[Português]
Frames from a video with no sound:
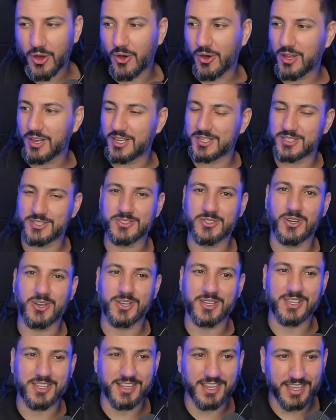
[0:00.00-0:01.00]
Olha
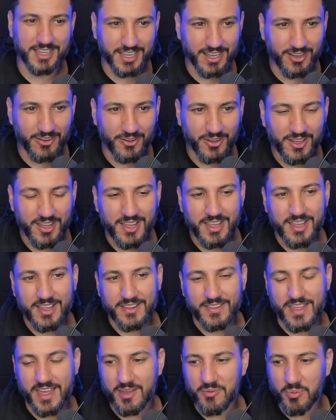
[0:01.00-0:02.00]
só que legal,
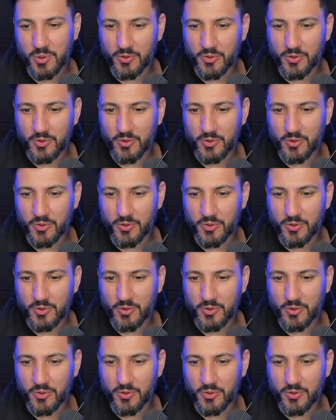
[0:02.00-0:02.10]
né?